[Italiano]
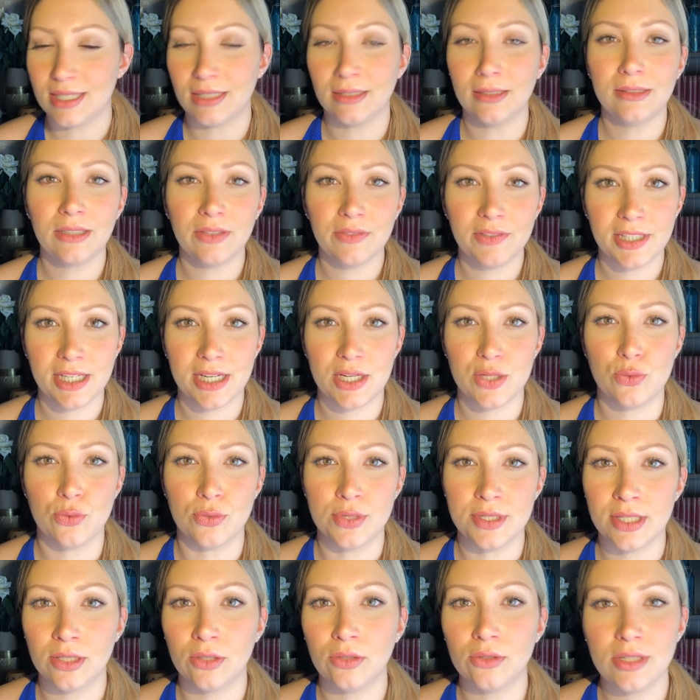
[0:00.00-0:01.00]
Andate a vedere sul
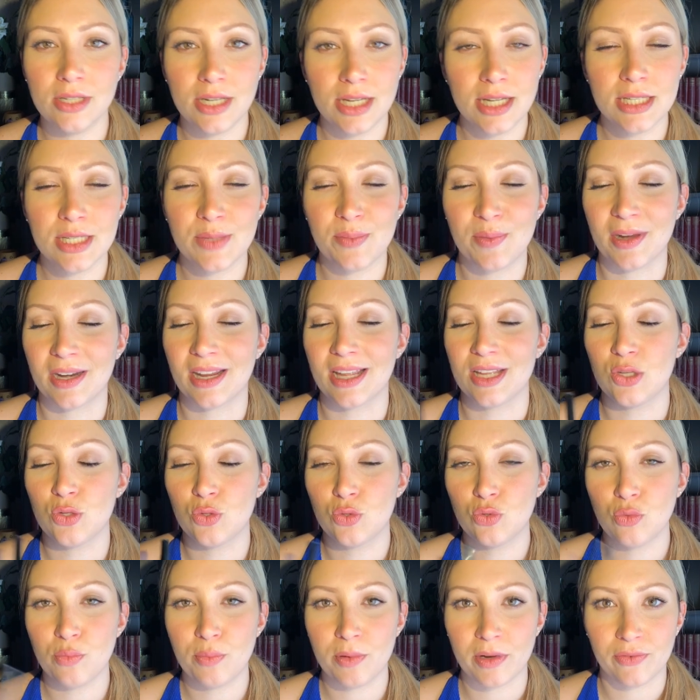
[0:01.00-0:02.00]
sito di NYX perché è
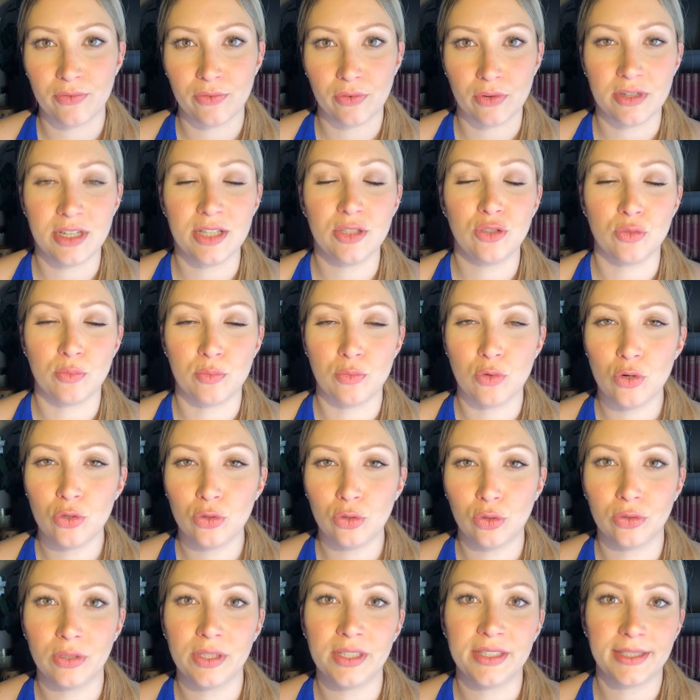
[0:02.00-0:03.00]
super fornito,
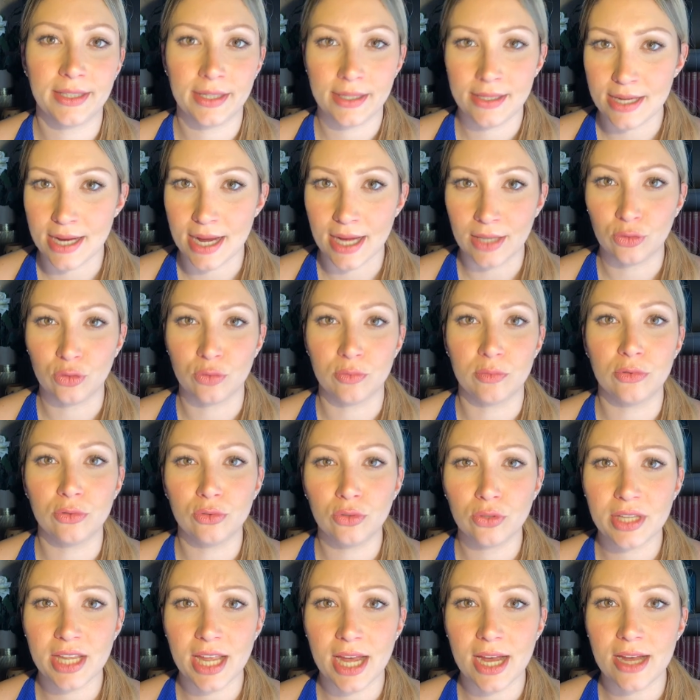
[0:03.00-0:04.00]
molto dettagliato,
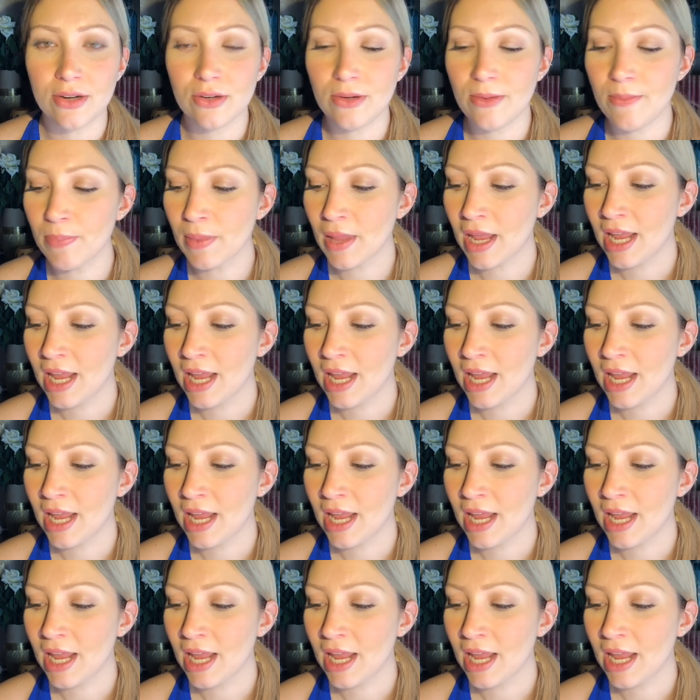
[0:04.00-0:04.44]
molto chiaro